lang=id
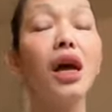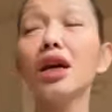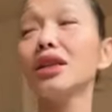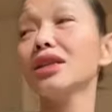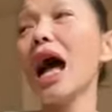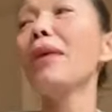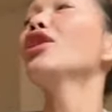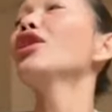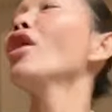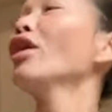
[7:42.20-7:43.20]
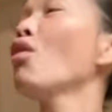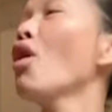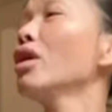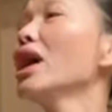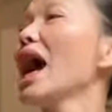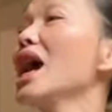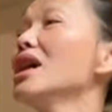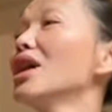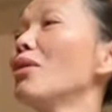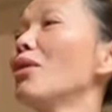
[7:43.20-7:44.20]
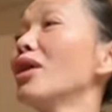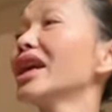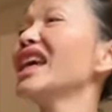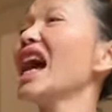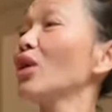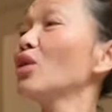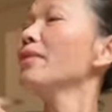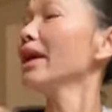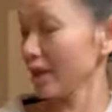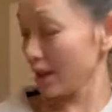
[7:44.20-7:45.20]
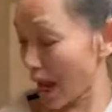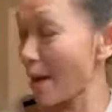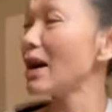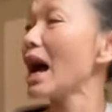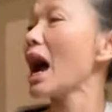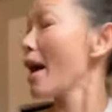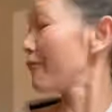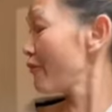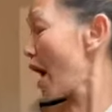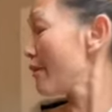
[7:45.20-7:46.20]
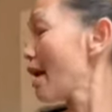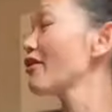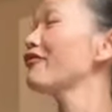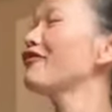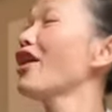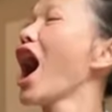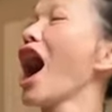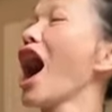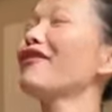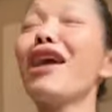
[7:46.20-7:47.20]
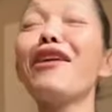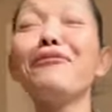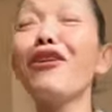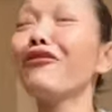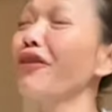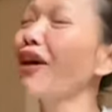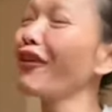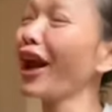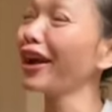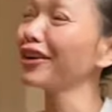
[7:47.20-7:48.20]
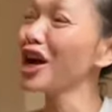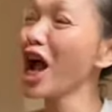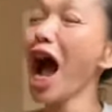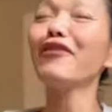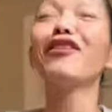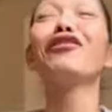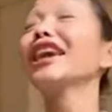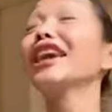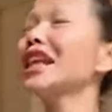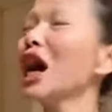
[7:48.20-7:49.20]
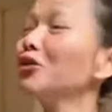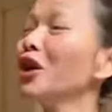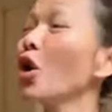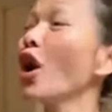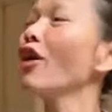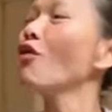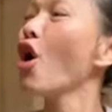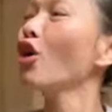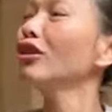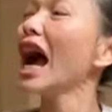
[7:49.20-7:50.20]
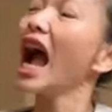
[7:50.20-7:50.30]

Apa yang kau ewong? Hah? Gigi aku apa apa apa apa apa apa apa Apa apa apa apa apa apa apa apa apa